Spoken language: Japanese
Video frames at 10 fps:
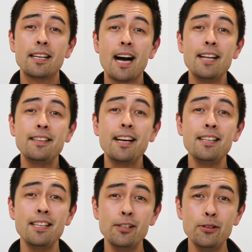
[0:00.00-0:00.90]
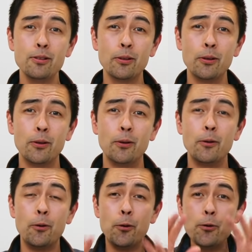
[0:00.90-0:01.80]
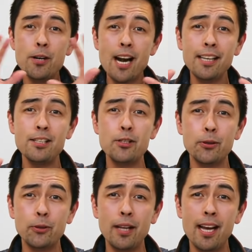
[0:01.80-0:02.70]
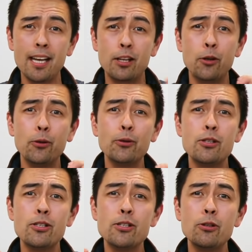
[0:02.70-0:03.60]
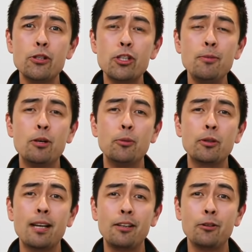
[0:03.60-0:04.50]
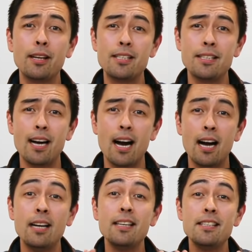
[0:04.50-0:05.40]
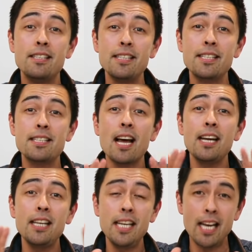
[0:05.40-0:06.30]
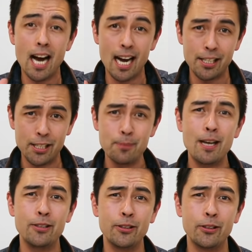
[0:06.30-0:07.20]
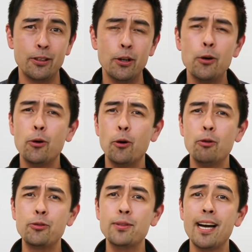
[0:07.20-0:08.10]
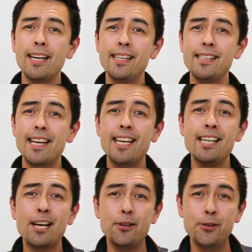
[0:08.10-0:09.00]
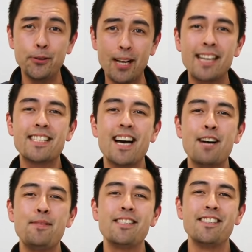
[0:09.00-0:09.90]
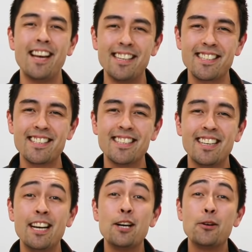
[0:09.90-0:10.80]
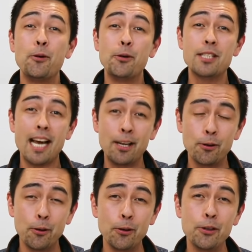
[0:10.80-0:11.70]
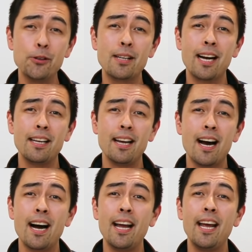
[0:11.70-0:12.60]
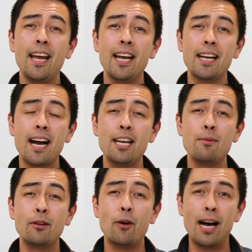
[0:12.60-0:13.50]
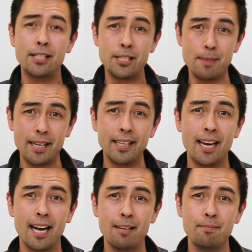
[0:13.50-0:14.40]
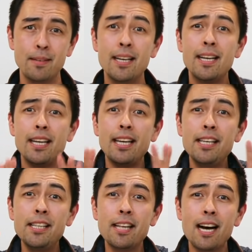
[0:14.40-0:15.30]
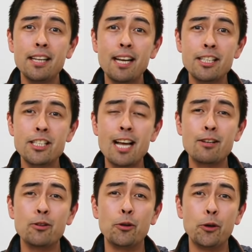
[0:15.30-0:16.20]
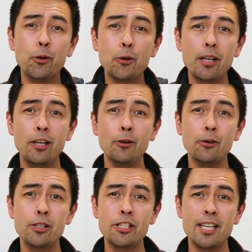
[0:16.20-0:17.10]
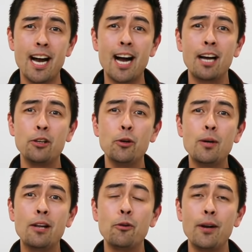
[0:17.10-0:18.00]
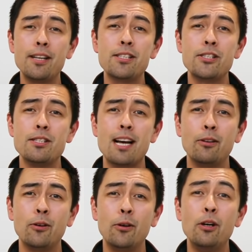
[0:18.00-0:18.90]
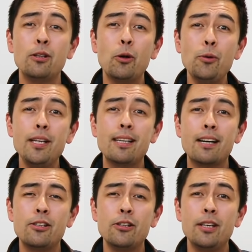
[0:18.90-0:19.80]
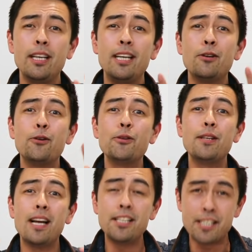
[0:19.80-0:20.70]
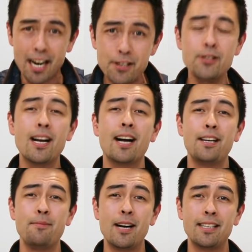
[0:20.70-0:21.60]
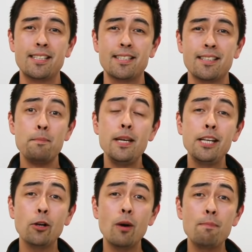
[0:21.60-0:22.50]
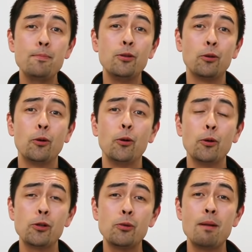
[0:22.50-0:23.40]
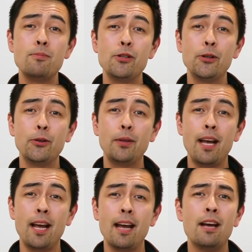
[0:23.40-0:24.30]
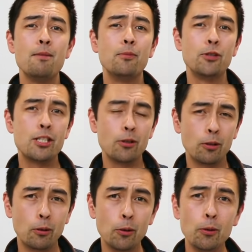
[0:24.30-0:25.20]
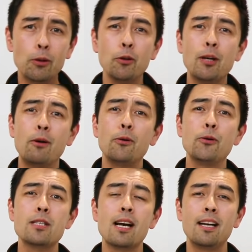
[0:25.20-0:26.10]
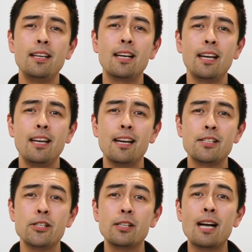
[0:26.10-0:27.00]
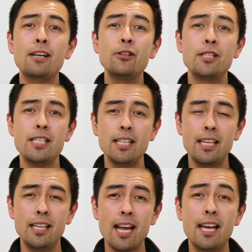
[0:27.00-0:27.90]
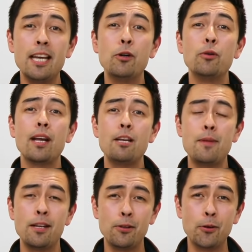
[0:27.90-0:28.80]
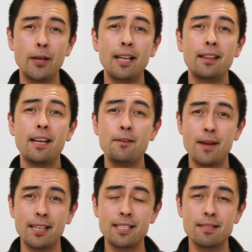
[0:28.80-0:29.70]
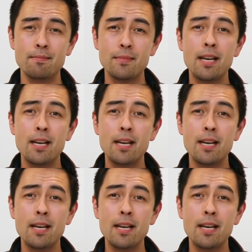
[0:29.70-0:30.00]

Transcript: 簡単に言うと、オンライン上で共通の趣味を持った人たちが実際に集まるオフ会的なようなサービスです。国際交流会や英会話の集まり会、インターナショナルの料理教室やヨガのレッスンなど、とにかくいろんなジャンルがあります。ミートアップの登録は無料で、もちろん東京や大阪に限らず各地域でいろんなイベントをやっています。